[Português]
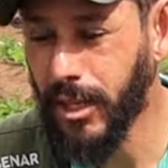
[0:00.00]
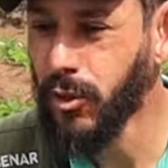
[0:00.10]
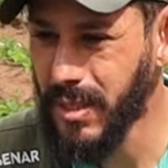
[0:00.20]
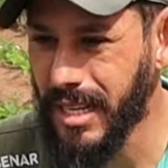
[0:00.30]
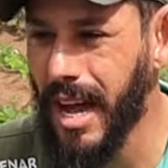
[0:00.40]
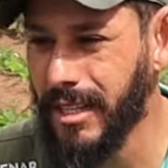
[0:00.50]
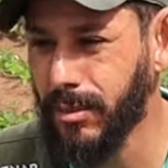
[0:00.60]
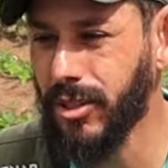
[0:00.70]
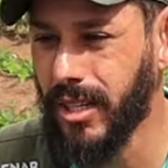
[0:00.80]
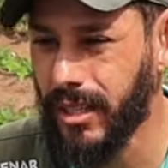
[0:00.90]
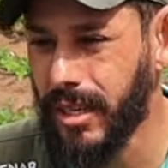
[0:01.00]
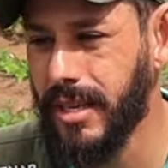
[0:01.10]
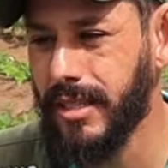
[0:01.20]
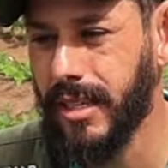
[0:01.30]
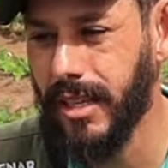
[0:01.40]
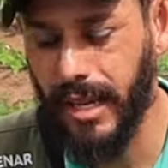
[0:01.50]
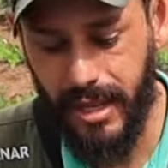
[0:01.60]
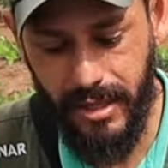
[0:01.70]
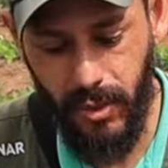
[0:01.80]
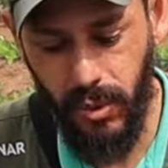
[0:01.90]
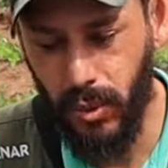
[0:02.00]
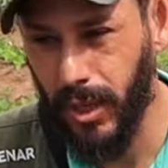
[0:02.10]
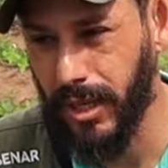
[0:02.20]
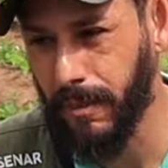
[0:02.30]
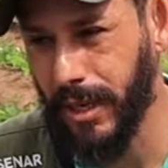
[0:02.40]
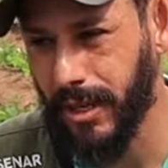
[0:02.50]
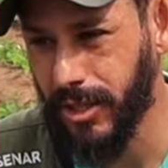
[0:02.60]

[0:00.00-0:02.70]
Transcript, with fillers: entusiasmos né, de trazer essa cultura aqui para a